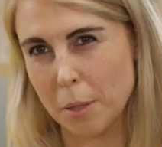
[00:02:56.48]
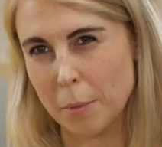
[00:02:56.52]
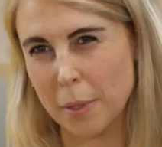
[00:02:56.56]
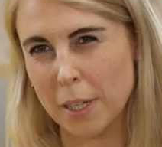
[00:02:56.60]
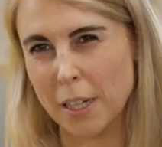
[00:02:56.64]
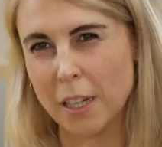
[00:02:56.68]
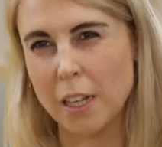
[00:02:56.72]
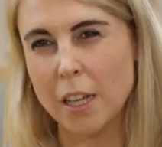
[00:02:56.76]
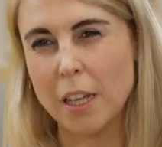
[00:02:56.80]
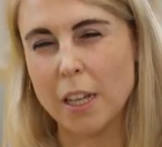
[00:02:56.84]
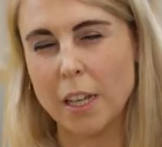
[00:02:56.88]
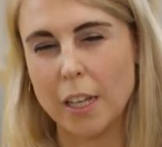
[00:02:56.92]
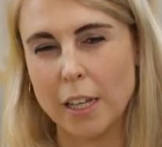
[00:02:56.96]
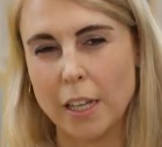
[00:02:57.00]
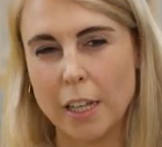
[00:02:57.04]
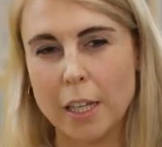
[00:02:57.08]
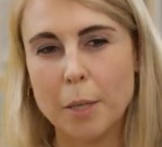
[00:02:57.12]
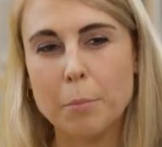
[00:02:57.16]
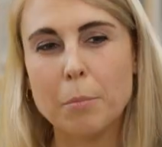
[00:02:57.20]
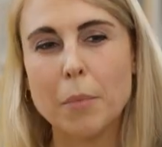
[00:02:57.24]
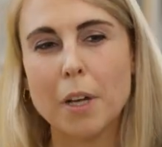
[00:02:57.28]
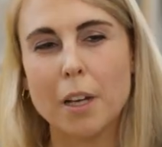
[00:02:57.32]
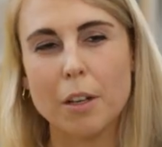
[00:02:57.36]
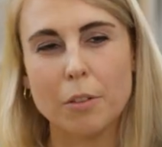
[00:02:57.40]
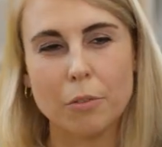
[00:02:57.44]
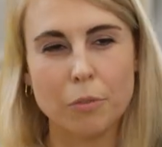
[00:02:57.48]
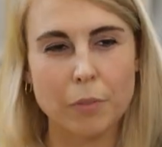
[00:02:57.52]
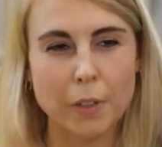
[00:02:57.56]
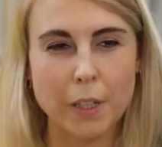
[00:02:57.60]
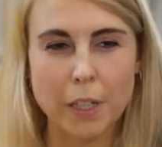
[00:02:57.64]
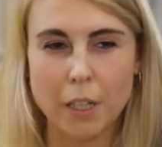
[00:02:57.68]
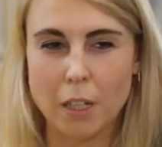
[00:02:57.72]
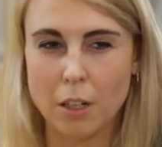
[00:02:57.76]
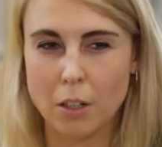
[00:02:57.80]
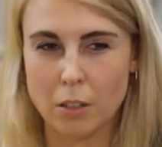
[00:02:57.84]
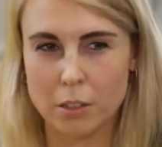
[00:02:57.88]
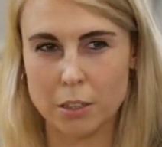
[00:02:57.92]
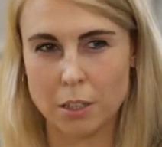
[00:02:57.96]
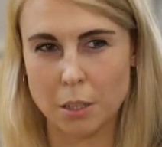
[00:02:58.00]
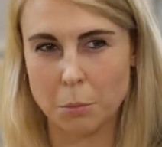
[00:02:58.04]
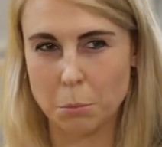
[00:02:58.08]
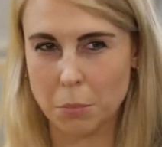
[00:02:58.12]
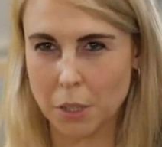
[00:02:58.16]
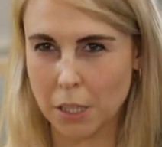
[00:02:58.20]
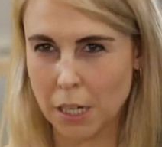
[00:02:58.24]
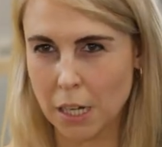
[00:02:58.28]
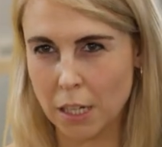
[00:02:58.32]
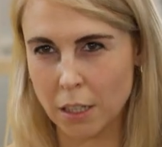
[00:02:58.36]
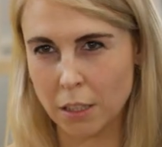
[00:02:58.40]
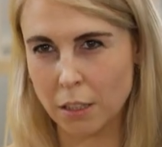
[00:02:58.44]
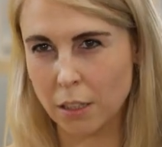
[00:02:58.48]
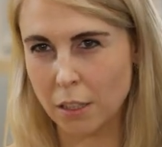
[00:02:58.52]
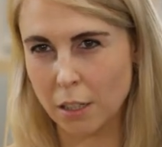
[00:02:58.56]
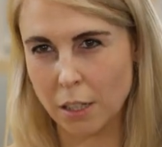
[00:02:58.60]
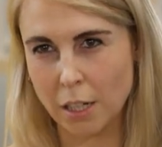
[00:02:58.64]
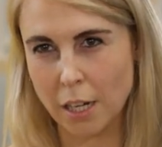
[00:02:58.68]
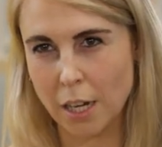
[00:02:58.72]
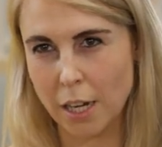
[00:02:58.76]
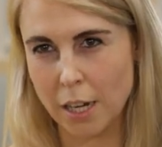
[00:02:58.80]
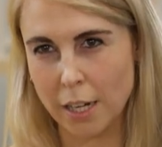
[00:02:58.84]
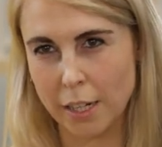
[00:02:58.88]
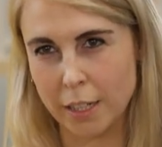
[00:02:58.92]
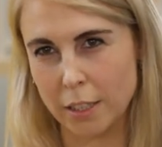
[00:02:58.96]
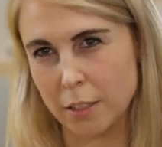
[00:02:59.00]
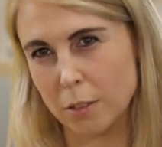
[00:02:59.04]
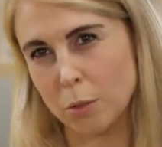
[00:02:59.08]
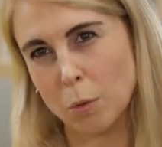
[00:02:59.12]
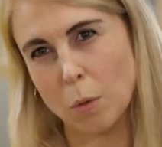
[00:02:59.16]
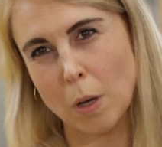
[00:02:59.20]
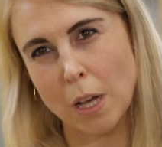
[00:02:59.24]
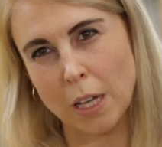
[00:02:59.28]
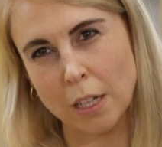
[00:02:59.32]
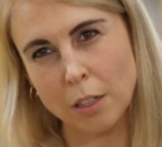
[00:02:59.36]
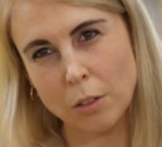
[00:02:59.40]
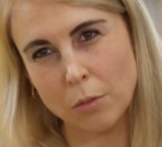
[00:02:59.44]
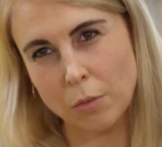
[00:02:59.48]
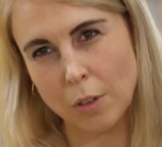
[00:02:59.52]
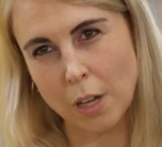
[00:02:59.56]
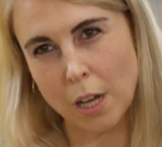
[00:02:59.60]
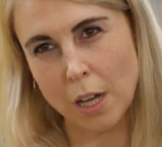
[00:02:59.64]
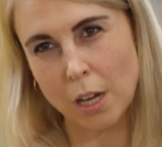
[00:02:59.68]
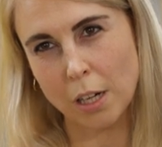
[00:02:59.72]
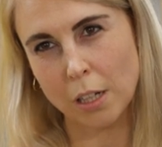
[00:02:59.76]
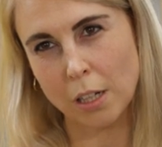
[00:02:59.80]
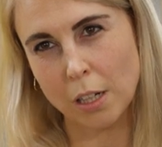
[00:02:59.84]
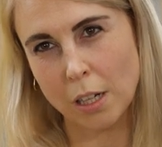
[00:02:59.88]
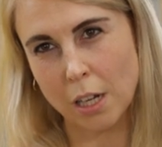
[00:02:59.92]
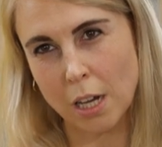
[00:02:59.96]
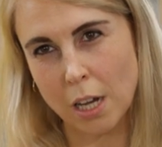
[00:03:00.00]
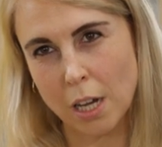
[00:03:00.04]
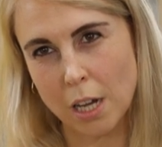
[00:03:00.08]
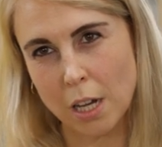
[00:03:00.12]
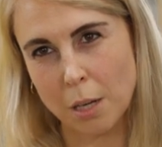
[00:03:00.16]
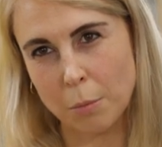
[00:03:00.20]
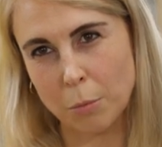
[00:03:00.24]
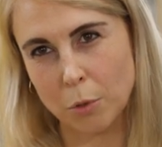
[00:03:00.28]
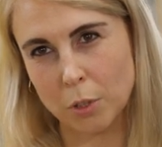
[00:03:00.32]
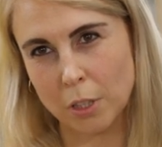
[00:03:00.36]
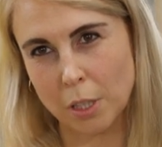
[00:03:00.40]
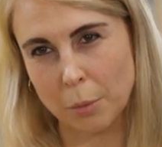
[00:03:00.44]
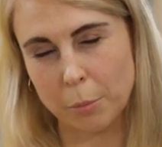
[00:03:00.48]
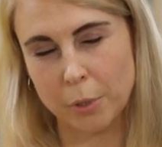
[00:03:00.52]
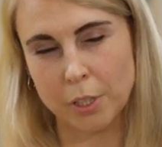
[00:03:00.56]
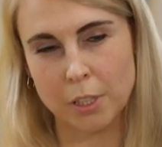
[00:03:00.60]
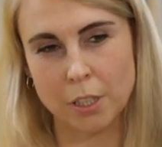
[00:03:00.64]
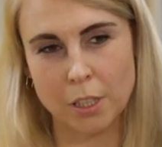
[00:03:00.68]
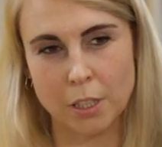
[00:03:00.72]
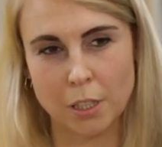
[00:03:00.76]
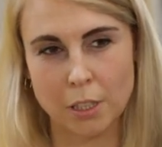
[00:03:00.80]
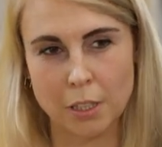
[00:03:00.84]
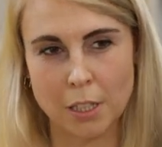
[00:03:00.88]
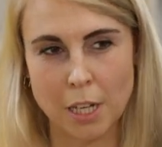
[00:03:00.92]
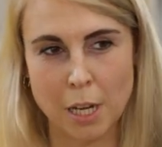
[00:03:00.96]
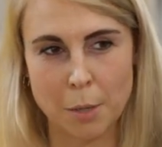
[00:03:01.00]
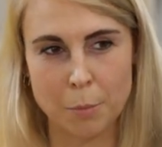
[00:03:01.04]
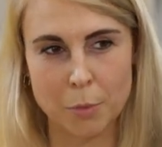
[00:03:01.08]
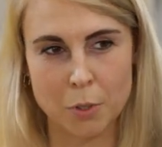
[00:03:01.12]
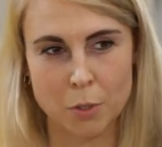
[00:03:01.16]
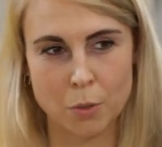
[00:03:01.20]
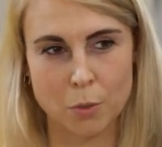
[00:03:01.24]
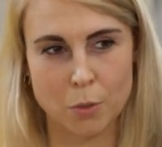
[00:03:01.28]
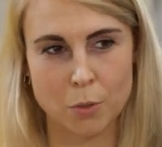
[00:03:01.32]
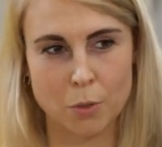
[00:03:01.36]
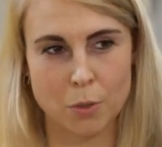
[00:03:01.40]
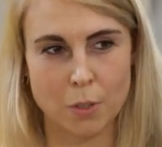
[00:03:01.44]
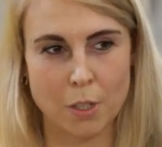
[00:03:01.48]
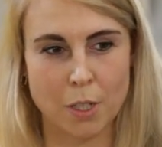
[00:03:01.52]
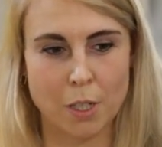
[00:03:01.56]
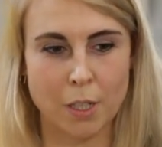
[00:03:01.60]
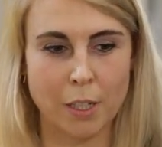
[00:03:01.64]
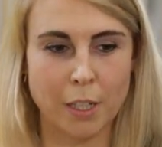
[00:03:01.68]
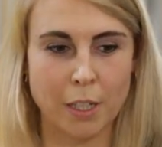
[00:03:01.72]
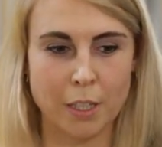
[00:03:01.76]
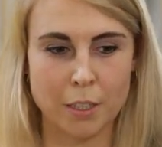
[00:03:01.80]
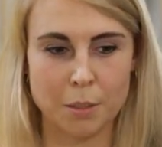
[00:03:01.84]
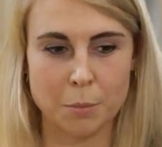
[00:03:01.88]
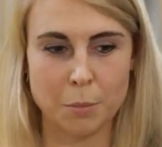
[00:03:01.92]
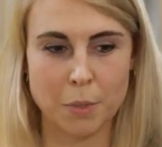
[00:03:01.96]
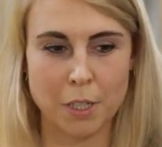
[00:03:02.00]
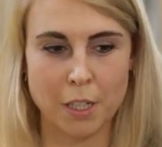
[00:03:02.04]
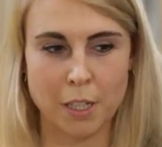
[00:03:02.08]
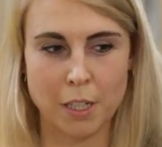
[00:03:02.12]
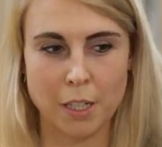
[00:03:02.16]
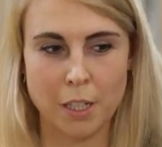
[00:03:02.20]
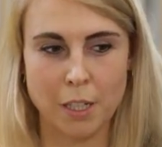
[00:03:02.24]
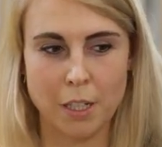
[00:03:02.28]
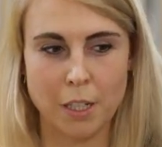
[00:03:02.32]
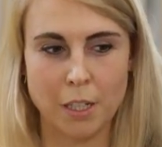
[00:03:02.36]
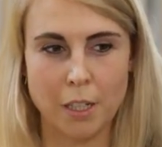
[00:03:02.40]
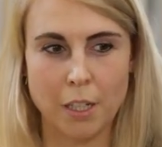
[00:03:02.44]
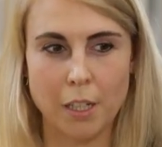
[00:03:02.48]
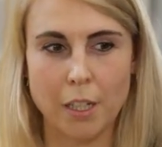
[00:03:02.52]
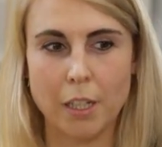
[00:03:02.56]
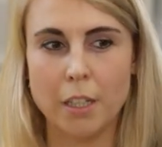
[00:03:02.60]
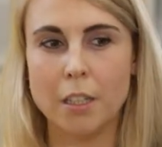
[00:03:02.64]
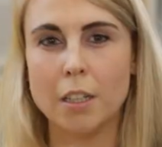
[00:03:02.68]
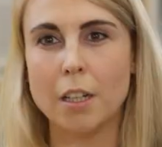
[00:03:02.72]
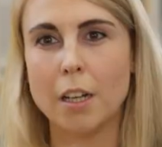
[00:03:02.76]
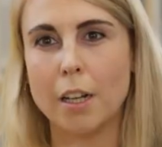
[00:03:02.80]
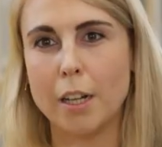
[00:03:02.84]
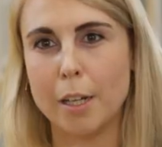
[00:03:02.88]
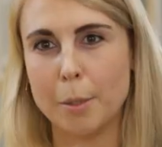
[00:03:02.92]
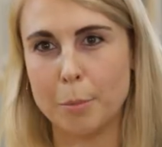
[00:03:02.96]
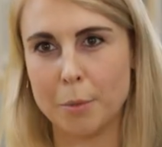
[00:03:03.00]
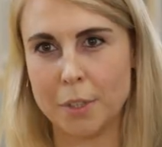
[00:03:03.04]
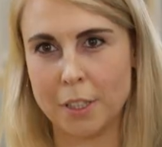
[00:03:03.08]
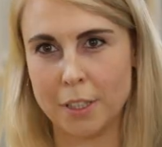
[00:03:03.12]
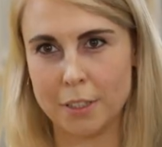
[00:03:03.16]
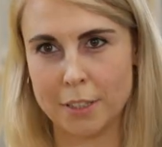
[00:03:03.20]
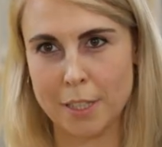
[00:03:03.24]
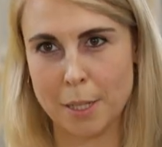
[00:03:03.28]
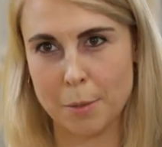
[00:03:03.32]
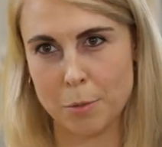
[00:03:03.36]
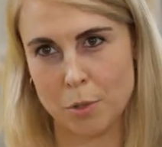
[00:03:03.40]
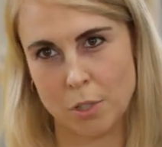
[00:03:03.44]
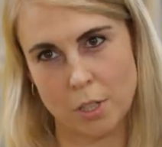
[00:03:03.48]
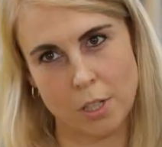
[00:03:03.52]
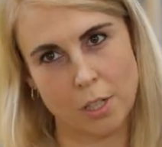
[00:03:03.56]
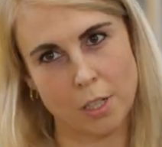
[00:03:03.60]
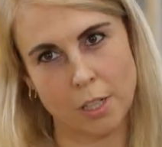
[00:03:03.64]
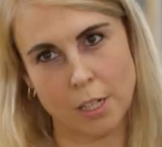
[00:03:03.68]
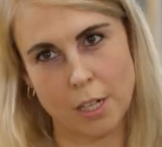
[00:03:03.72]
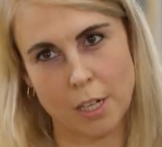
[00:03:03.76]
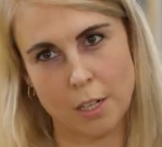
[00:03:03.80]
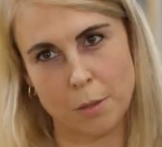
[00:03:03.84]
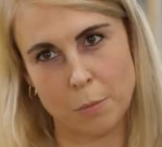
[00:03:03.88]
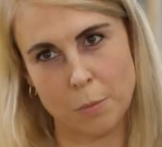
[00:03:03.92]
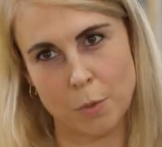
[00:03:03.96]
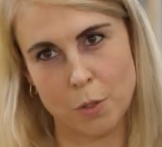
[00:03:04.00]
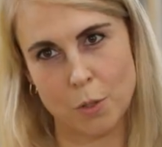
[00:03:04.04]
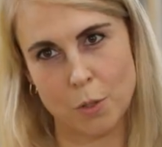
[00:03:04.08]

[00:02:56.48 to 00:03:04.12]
aber immer viel aus dem Bekanntenkreis so Anfragen kam und habe mich dann damit sozusagen erstmal innerhalb der Selbstständigkeit ein